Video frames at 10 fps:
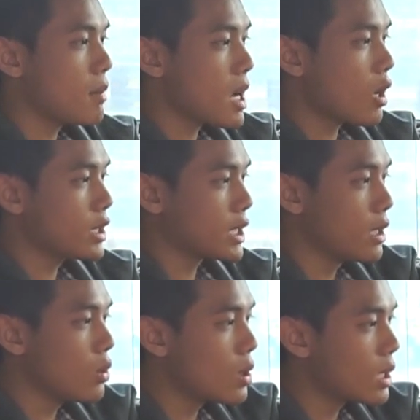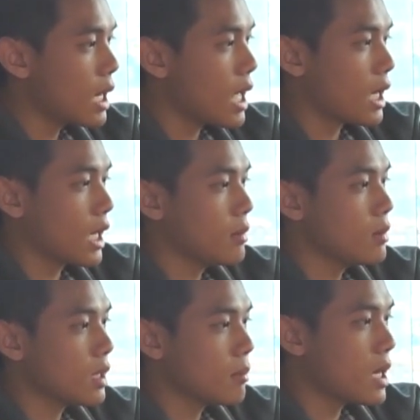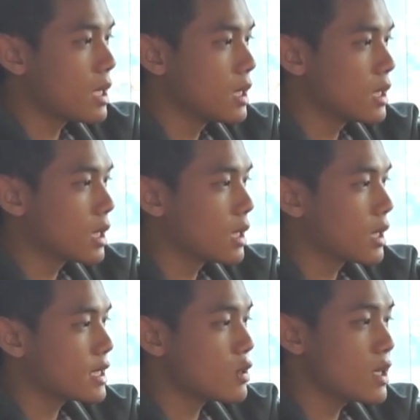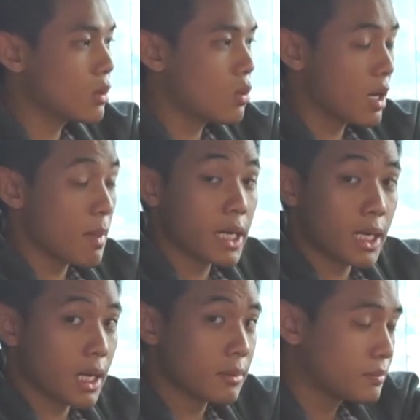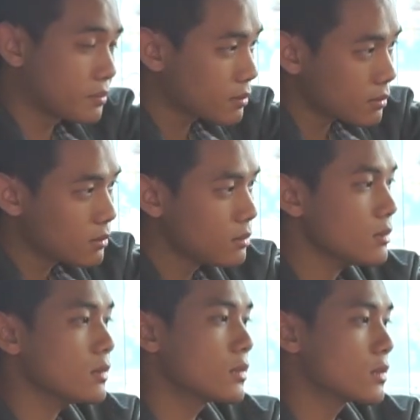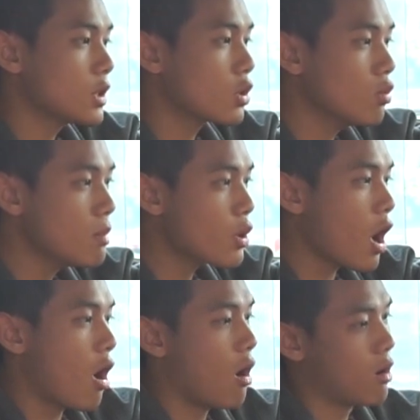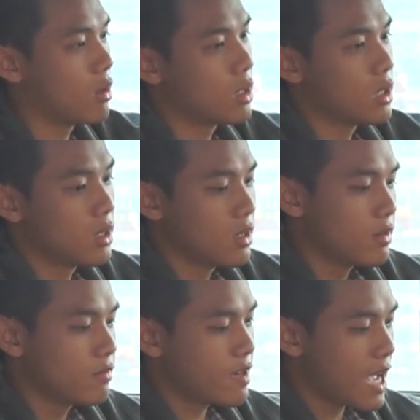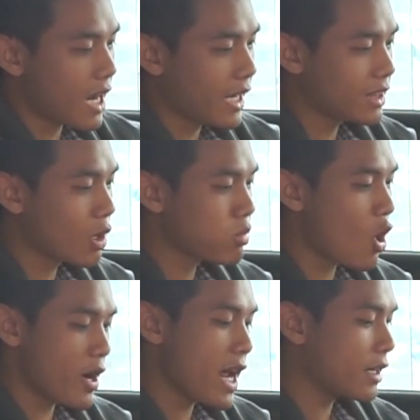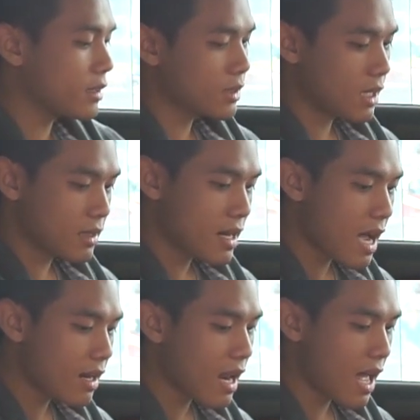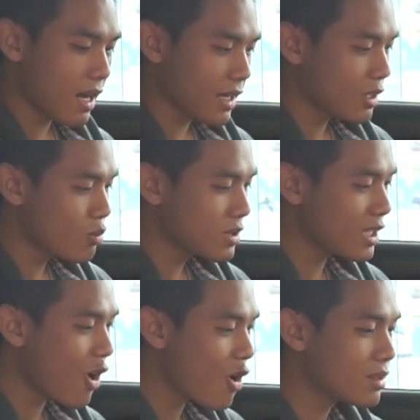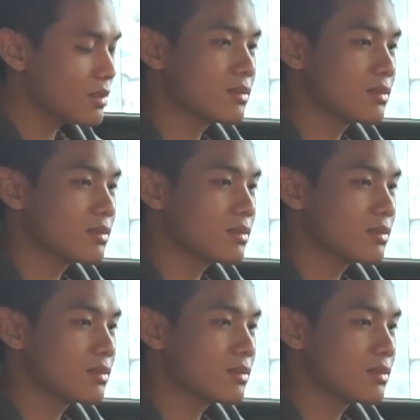các bạn có thể thấy luôn là cái cái màn hình cái cái giao diện của cái màn hình này nó cũng màu đỏ và cái tông đỏ đen à, đang là cái tông rất hot